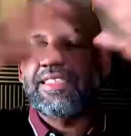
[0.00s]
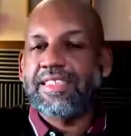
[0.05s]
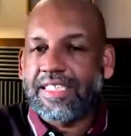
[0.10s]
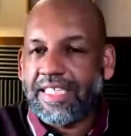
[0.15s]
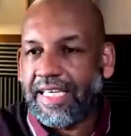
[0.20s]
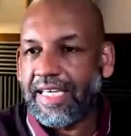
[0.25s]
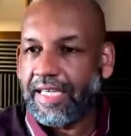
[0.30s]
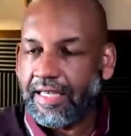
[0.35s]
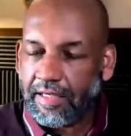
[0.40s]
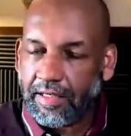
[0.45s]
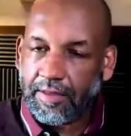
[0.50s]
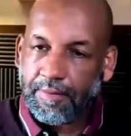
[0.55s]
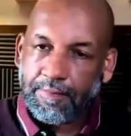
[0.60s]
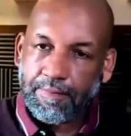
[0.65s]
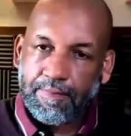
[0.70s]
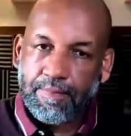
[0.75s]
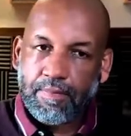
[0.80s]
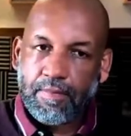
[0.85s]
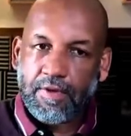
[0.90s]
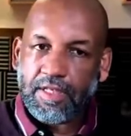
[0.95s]
Krieg.
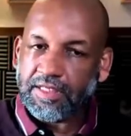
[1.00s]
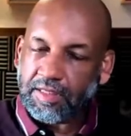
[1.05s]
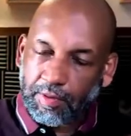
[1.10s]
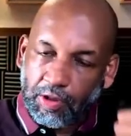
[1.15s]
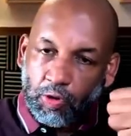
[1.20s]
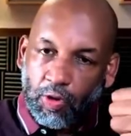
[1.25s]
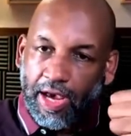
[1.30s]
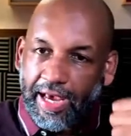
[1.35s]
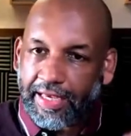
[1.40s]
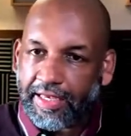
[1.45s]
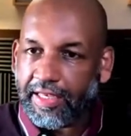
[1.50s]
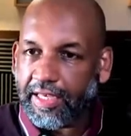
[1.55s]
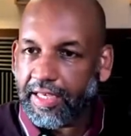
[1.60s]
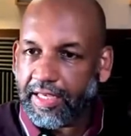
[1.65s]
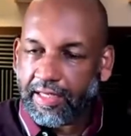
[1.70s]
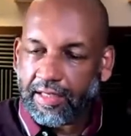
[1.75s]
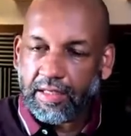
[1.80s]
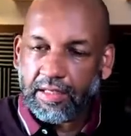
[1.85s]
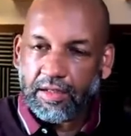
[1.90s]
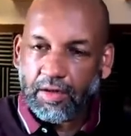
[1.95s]
Ist aber nur ein
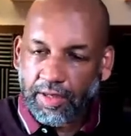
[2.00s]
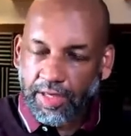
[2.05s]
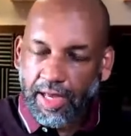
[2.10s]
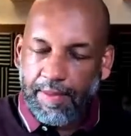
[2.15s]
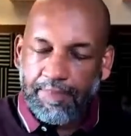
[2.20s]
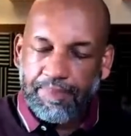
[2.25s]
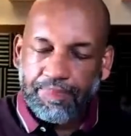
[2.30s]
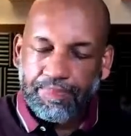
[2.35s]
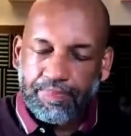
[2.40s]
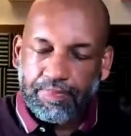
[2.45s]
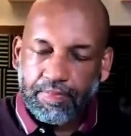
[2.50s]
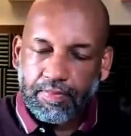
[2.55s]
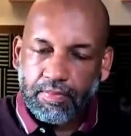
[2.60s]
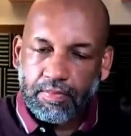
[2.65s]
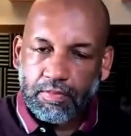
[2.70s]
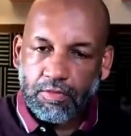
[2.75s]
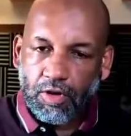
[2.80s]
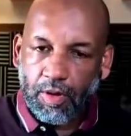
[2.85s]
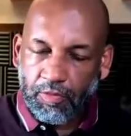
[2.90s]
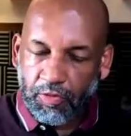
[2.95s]
Krieg. Okay?
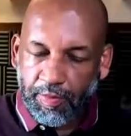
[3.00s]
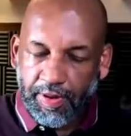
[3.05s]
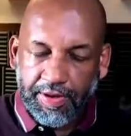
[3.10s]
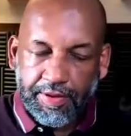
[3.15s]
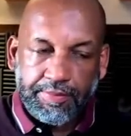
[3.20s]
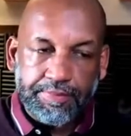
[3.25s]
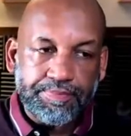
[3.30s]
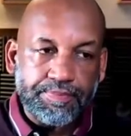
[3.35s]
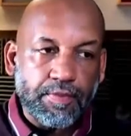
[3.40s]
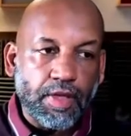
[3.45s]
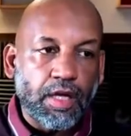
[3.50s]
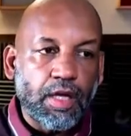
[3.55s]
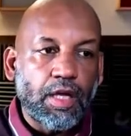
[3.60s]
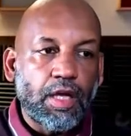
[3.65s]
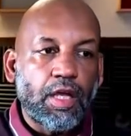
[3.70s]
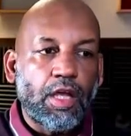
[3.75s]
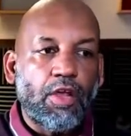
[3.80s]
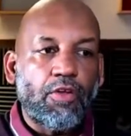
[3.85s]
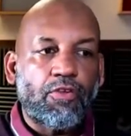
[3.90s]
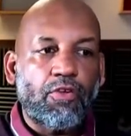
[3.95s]
Kommst du mit?
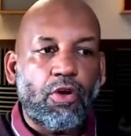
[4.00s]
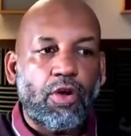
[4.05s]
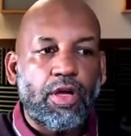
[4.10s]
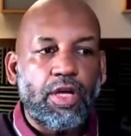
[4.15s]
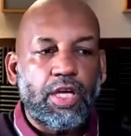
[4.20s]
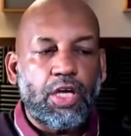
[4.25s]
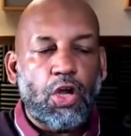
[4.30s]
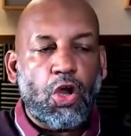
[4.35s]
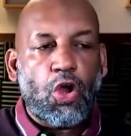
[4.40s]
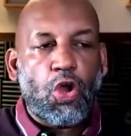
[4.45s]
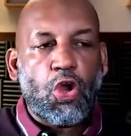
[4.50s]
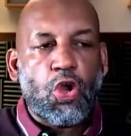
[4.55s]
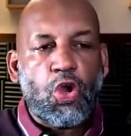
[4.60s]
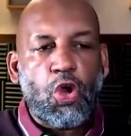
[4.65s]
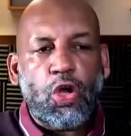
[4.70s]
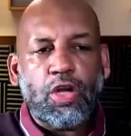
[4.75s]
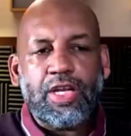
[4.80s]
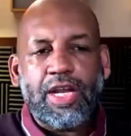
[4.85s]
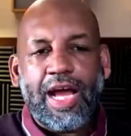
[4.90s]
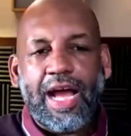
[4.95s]
So,
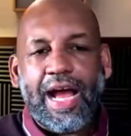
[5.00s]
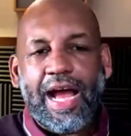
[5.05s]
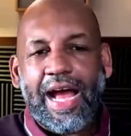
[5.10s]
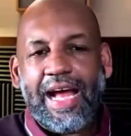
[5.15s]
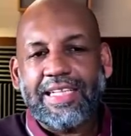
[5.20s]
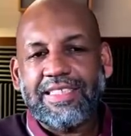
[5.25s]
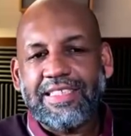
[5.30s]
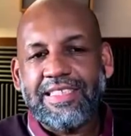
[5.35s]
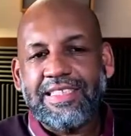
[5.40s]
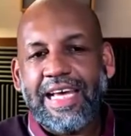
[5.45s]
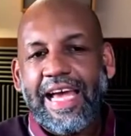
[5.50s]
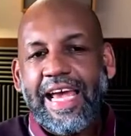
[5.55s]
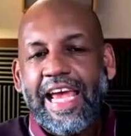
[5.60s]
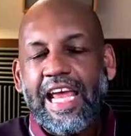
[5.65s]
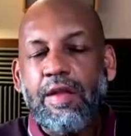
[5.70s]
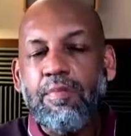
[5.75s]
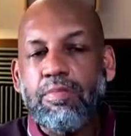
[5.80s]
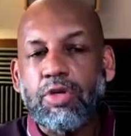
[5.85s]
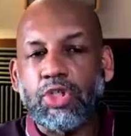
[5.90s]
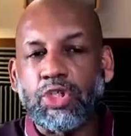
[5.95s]
Gott hat sie
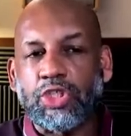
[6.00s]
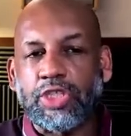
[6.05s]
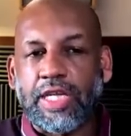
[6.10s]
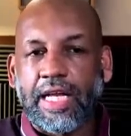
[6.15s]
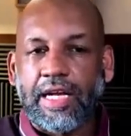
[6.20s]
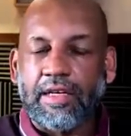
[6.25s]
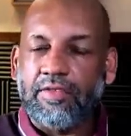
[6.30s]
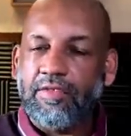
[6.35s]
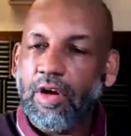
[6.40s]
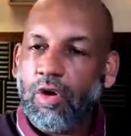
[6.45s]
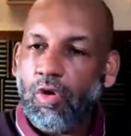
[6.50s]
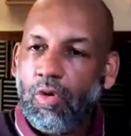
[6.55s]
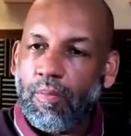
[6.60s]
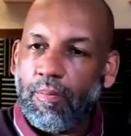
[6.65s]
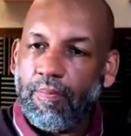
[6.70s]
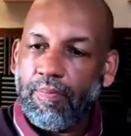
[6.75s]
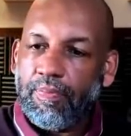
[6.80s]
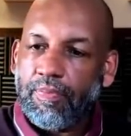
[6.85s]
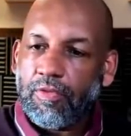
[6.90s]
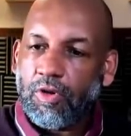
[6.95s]
dahin bestellt.
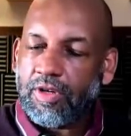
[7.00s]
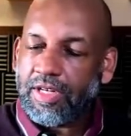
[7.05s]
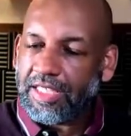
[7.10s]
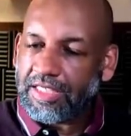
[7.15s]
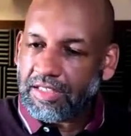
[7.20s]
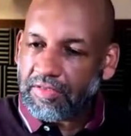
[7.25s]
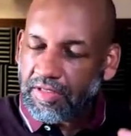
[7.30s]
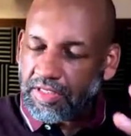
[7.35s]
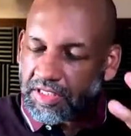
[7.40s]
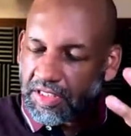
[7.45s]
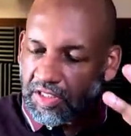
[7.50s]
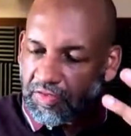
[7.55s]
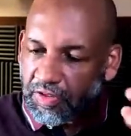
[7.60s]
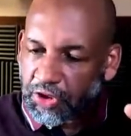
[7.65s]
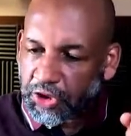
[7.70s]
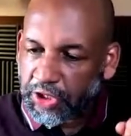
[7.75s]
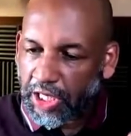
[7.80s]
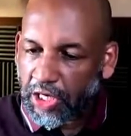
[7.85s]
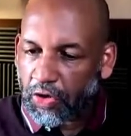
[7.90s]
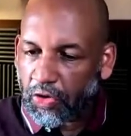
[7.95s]
Warum? Und das ist, was ich nicht
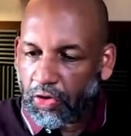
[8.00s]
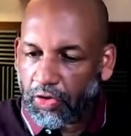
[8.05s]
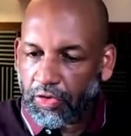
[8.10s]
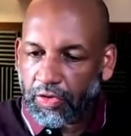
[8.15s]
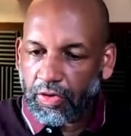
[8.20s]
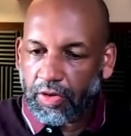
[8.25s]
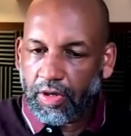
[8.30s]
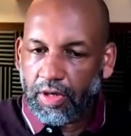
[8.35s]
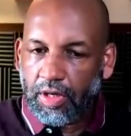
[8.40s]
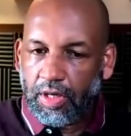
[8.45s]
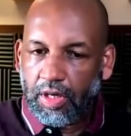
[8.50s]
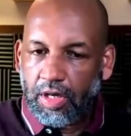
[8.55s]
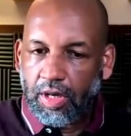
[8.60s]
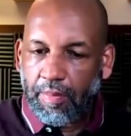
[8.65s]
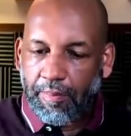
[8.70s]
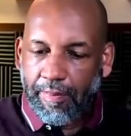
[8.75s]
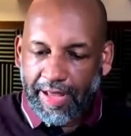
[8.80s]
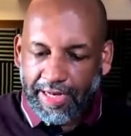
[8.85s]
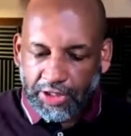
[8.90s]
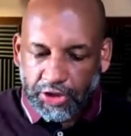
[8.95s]
verstehen konnte.
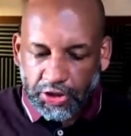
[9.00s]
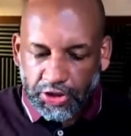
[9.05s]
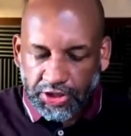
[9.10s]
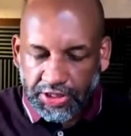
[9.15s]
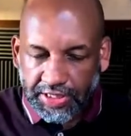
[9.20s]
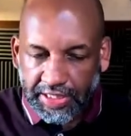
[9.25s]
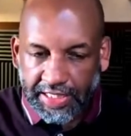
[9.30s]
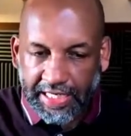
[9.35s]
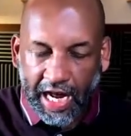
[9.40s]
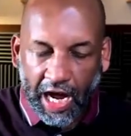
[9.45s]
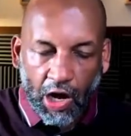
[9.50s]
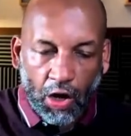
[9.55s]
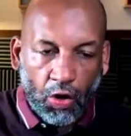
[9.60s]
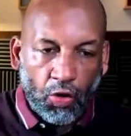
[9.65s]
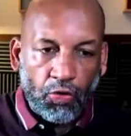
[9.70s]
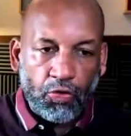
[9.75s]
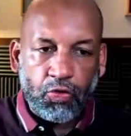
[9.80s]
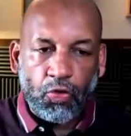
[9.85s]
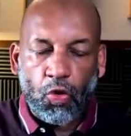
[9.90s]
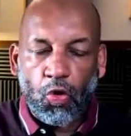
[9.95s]
Menschen ziehen
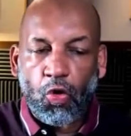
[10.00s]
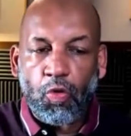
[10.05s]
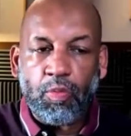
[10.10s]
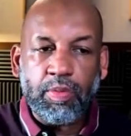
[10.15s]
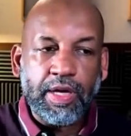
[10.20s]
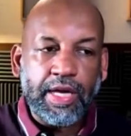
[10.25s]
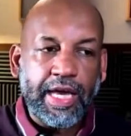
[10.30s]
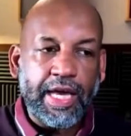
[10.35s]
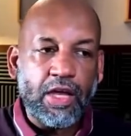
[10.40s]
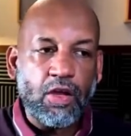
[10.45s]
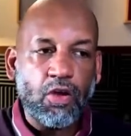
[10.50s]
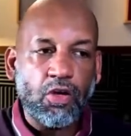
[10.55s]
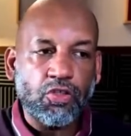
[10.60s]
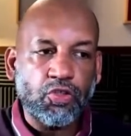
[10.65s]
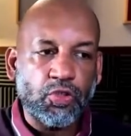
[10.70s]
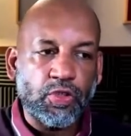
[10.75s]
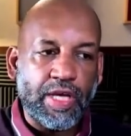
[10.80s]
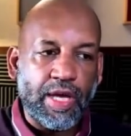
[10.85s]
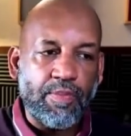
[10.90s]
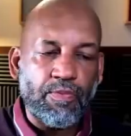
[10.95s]
aus, um gegen Gott
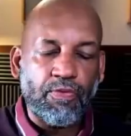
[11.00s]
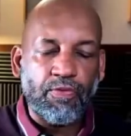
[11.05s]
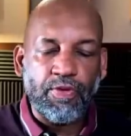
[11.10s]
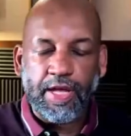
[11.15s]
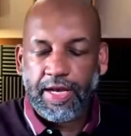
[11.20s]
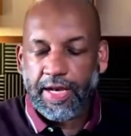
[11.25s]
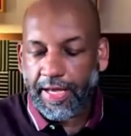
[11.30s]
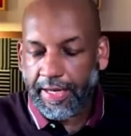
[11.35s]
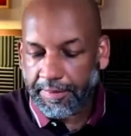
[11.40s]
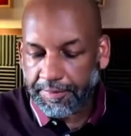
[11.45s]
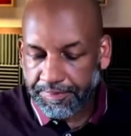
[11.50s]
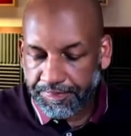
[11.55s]
zu kämpfen. Nein, nein.